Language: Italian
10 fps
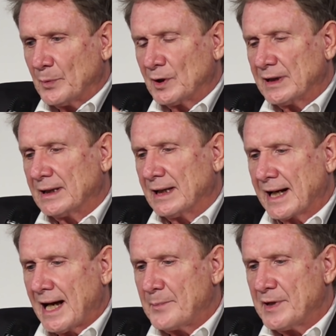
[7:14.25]
poi
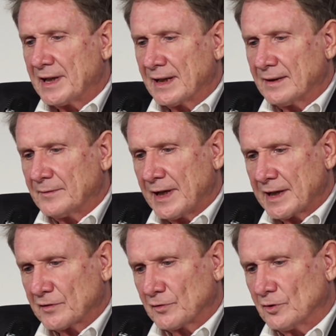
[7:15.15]
arabica
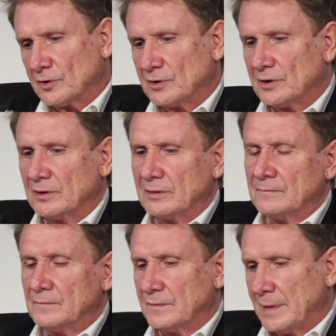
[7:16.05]
verso eh,
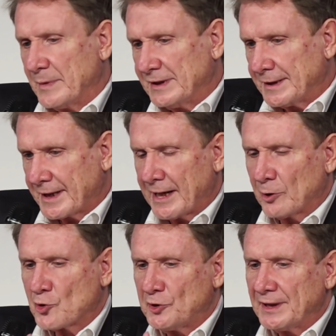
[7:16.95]
il
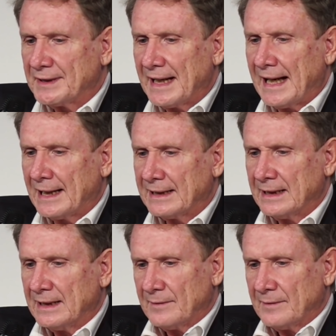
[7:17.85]
Mediterraneo occidentale,